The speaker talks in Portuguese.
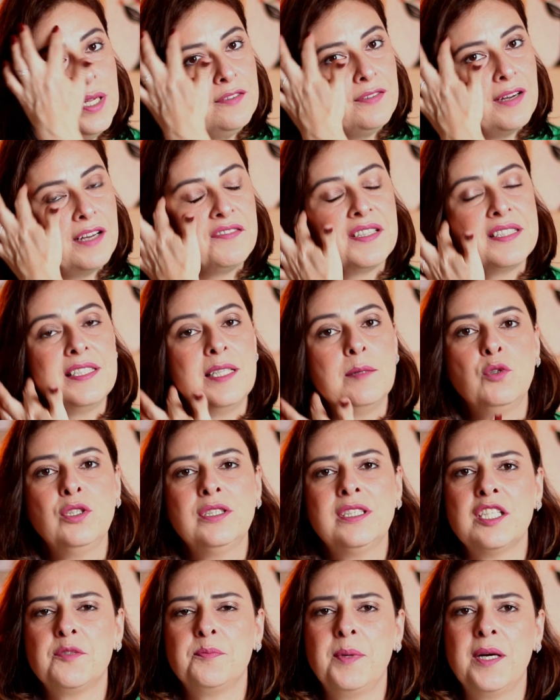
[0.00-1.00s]
ele vai fazer
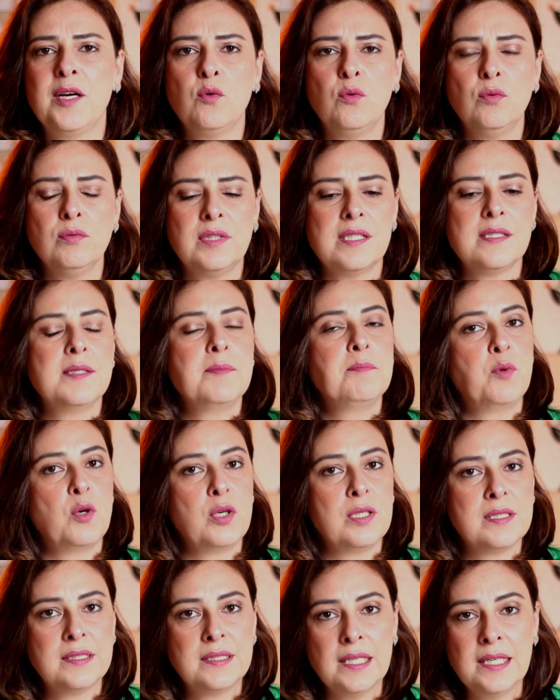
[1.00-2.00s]
muitas perguntas
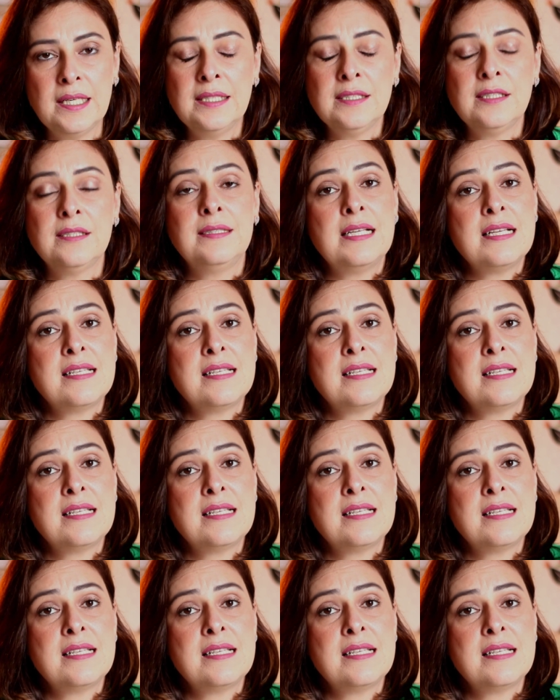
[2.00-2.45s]
importantes,